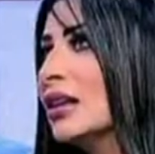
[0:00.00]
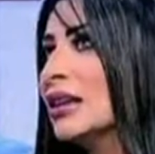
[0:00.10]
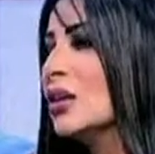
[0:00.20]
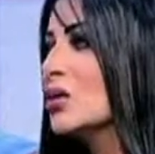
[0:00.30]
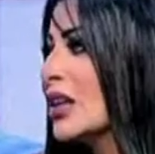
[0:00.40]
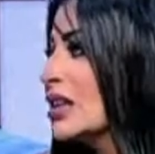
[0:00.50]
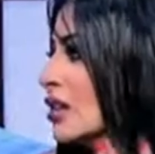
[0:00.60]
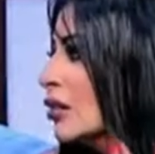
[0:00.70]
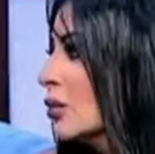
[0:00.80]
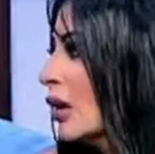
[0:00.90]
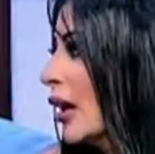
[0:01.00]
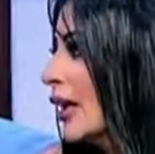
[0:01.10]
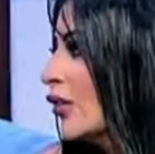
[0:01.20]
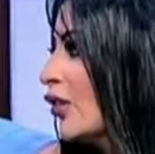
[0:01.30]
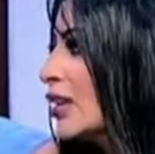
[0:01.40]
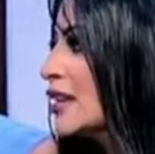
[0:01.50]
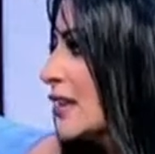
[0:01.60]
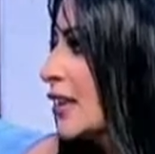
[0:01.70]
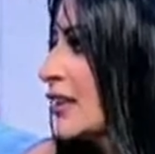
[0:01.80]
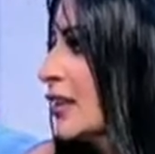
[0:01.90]
يجي له زي صدمه هي فين
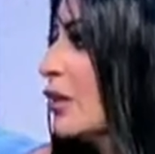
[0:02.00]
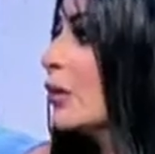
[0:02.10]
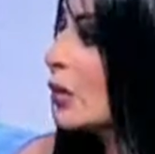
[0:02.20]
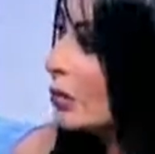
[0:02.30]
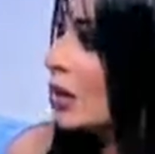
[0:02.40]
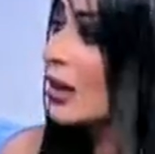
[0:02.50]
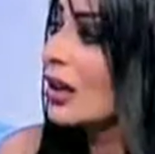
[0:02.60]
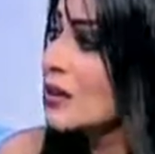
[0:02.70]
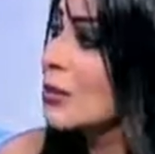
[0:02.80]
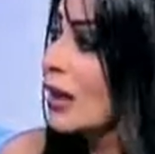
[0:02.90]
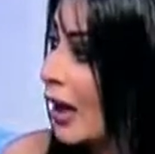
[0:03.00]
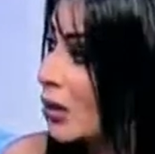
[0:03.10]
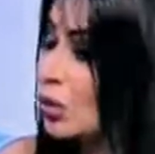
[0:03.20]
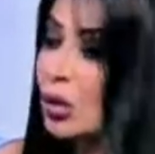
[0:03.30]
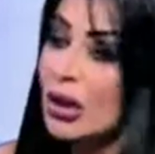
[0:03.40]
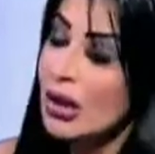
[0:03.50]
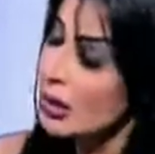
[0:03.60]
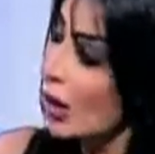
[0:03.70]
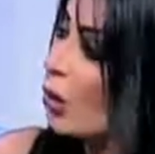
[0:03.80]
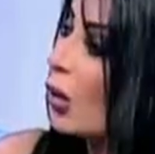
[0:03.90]
الست دي فبتبتدي غصب عنه
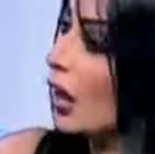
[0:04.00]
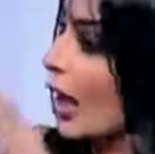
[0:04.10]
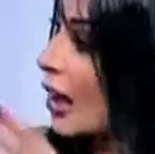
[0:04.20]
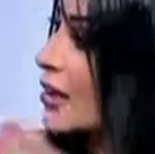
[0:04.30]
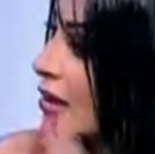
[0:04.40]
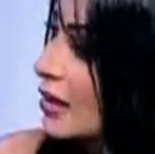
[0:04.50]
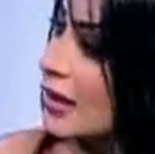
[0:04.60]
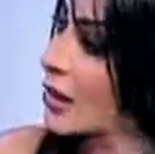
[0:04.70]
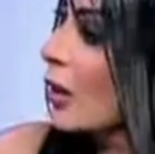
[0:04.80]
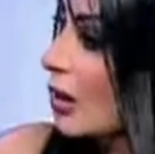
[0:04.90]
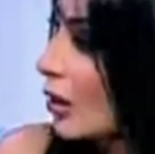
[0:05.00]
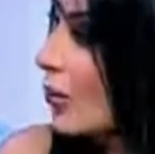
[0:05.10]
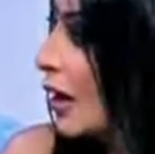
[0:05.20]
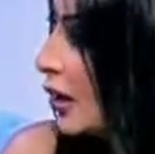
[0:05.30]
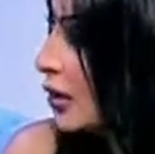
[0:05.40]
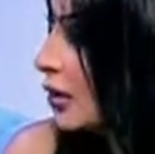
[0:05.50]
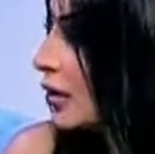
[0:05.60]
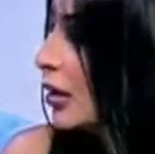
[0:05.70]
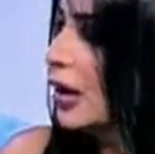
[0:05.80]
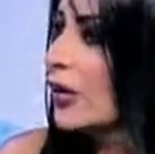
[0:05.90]
يدور على الست دي بره البيت
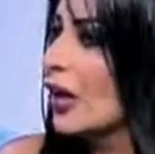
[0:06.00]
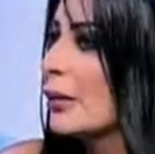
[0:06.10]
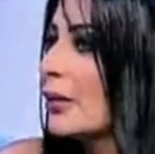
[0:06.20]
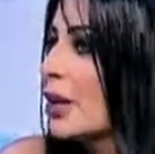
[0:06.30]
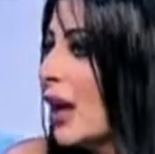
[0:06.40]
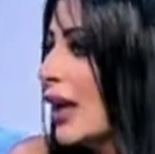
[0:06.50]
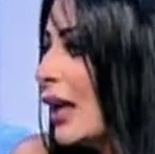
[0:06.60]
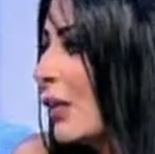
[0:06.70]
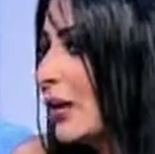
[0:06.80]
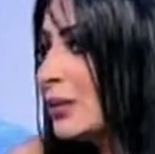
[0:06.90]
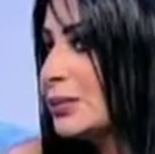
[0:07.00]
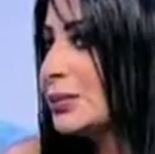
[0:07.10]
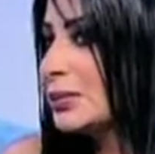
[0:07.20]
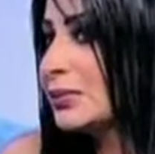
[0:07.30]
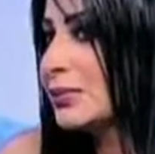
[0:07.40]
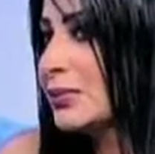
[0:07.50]
فلما بيدور عليها تمام يقول